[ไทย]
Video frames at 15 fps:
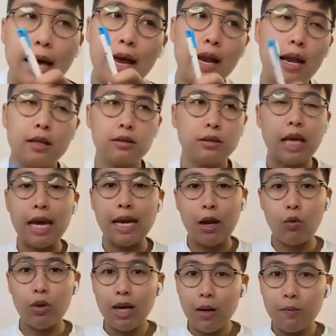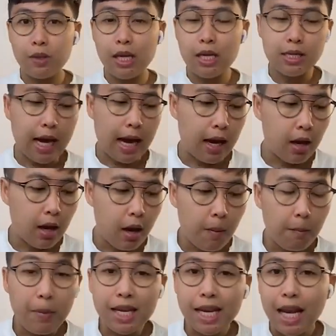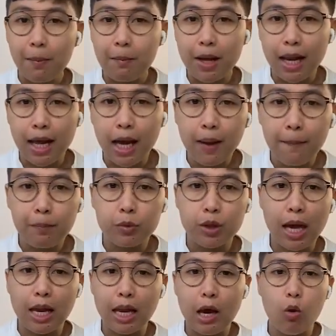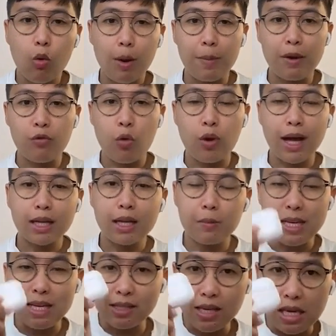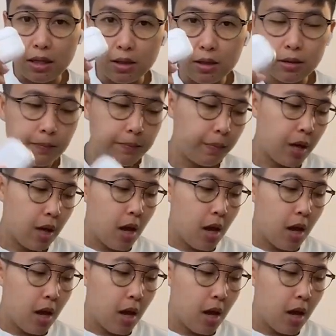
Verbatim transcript: แต่ใจเราเริ่มที่จะไม่ได้รับมันแล้วแต่เราอะไปโฟกัสกับอีกสิ่งหนึ่ง